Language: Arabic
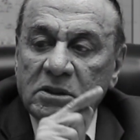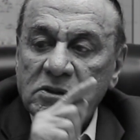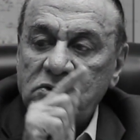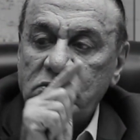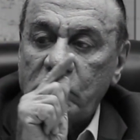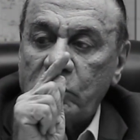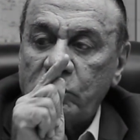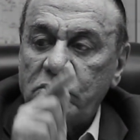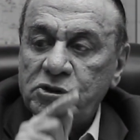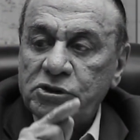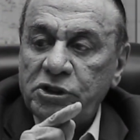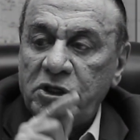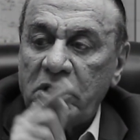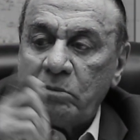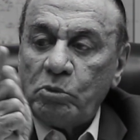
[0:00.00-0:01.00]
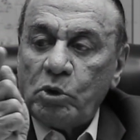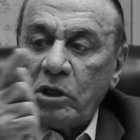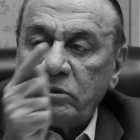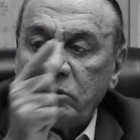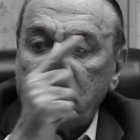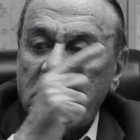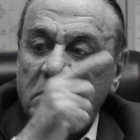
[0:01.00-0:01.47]
الاستراتيجية
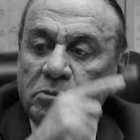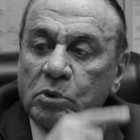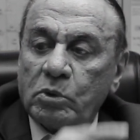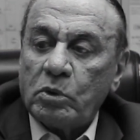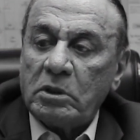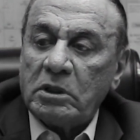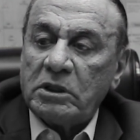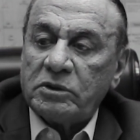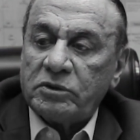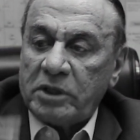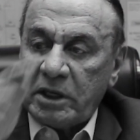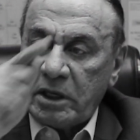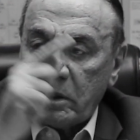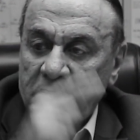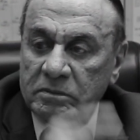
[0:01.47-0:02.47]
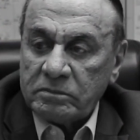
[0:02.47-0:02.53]
مهددة من كل الاتجاه